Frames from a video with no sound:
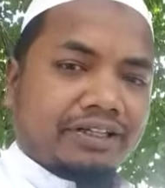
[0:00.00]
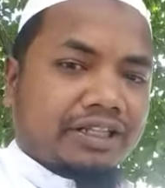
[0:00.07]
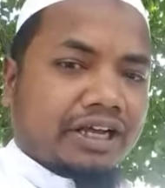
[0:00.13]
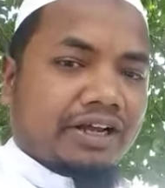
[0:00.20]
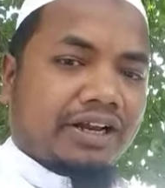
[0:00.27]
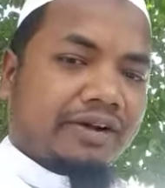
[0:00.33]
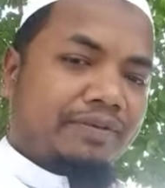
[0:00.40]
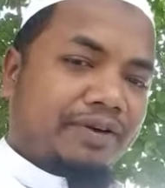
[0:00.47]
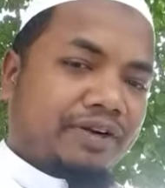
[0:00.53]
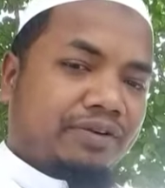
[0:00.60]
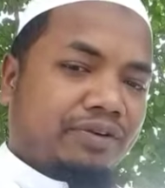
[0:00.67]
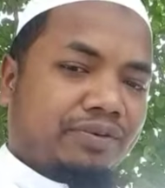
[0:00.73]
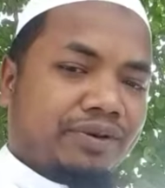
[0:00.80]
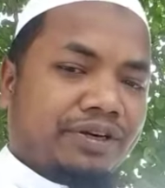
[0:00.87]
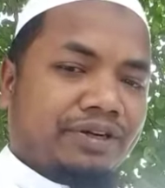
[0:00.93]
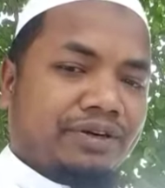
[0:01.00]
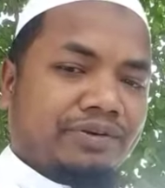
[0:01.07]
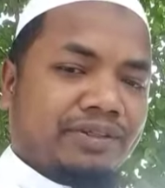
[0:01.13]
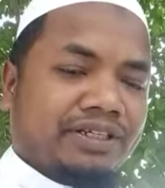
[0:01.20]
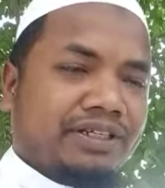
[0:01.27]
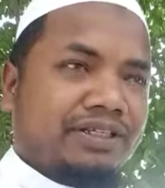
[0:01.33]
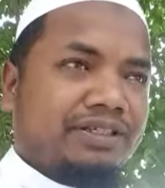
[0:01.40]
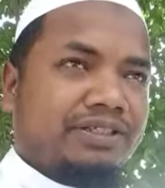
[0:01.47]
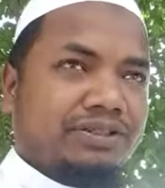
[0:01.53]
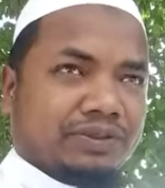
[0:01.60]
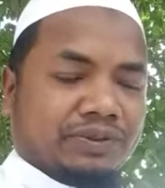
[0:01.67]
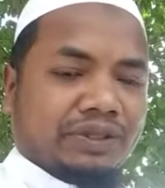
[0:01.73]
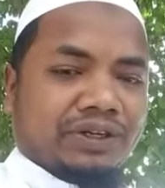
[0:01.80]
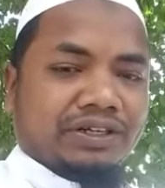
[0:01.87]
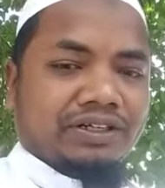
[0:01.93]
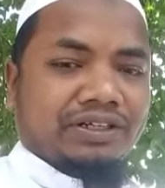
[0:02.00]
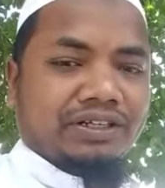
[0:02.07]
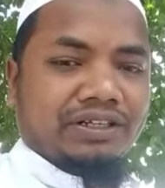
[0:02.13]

তাহলে আপনার কোরবানি হবে না সুতরাং